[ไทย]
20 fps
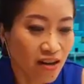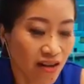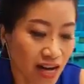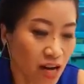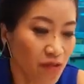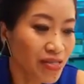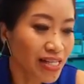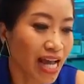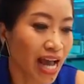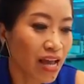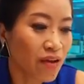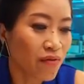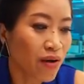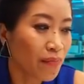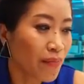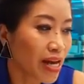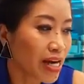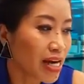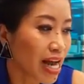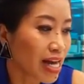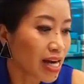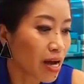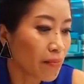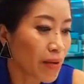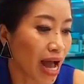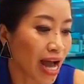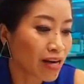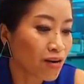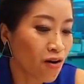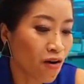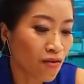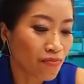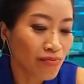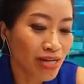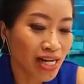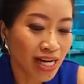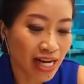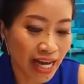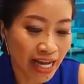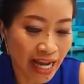ก็เข้าใจว่าเป็นอันธพาลของ
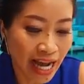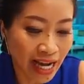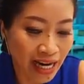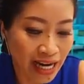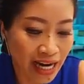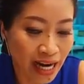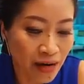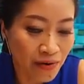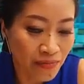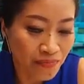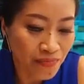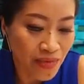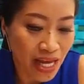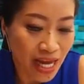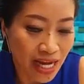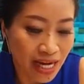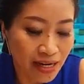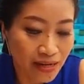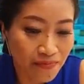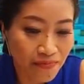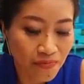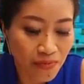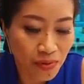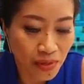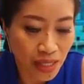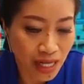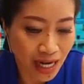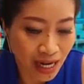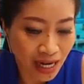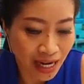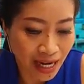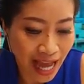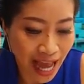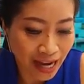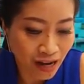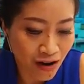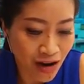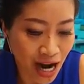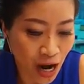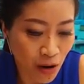เมืองอะไรเงี้ย แล้วแขกใคร
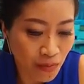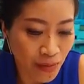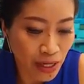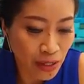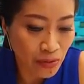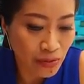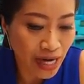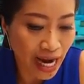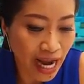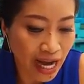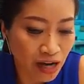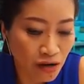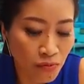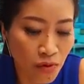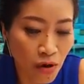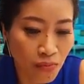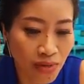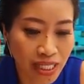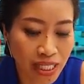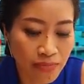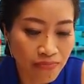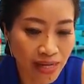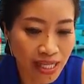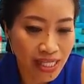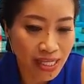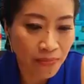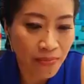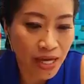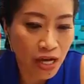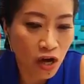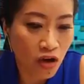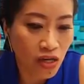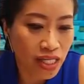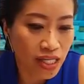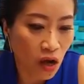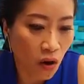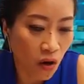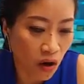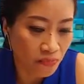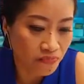ก็เข้าไปดูนะคะ บอกมันมันจะมีข้อ
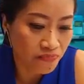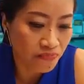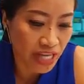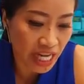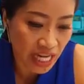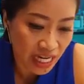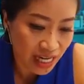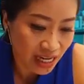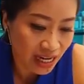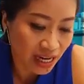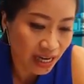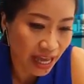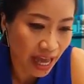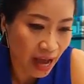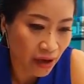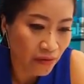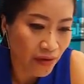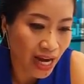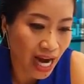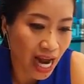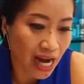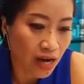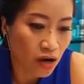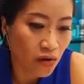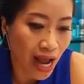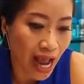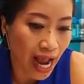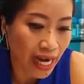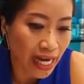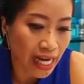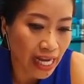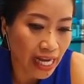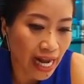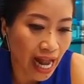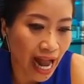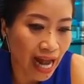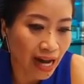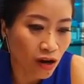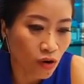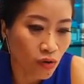สอบเยอะเลยอะ เวลาเขาอ่านดี
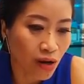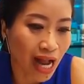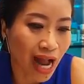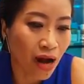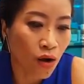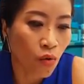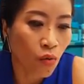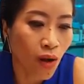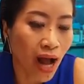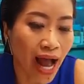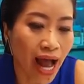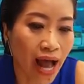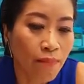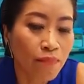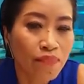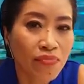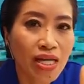กาเก่าๆว่า